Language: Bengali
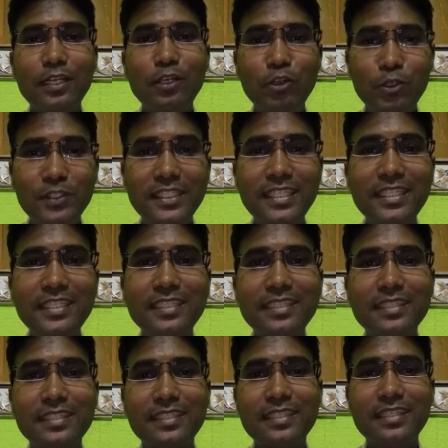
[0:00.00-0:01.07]
লজিক
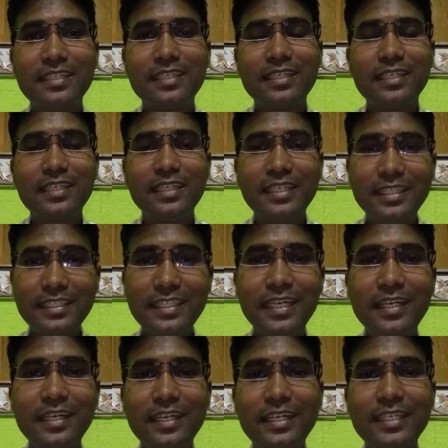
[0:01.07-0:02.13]
ইজ
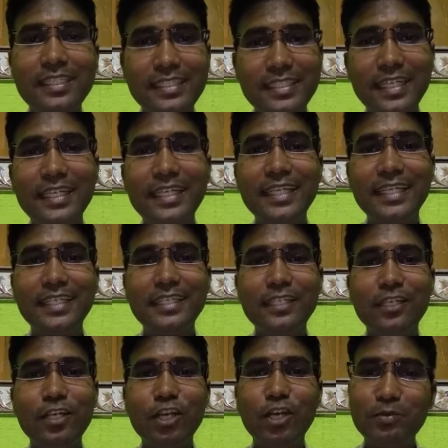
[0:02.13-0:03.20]
দ্য স্টাডি
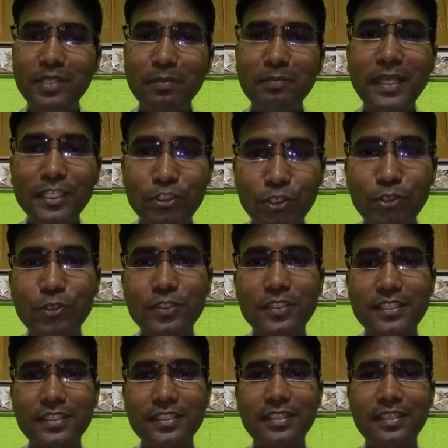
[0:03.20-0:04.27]
অফ দ্য ম্যাথডস
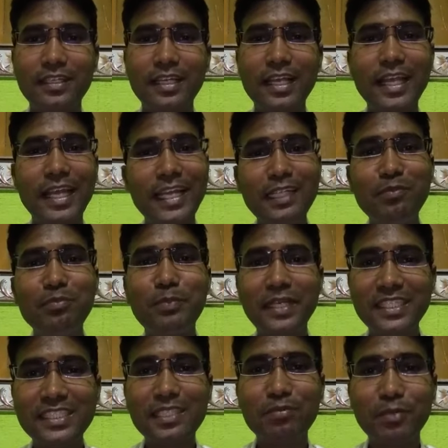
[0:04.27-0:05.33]
অ্যান্ড
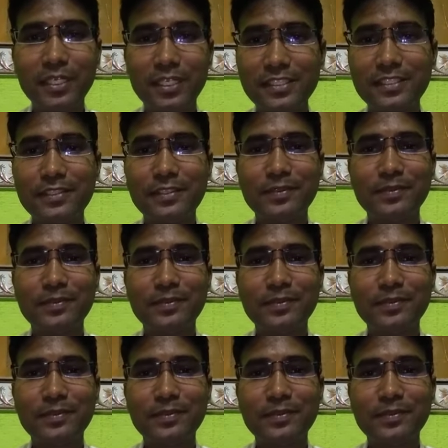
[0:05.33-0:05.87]
প্রিন্সিপালস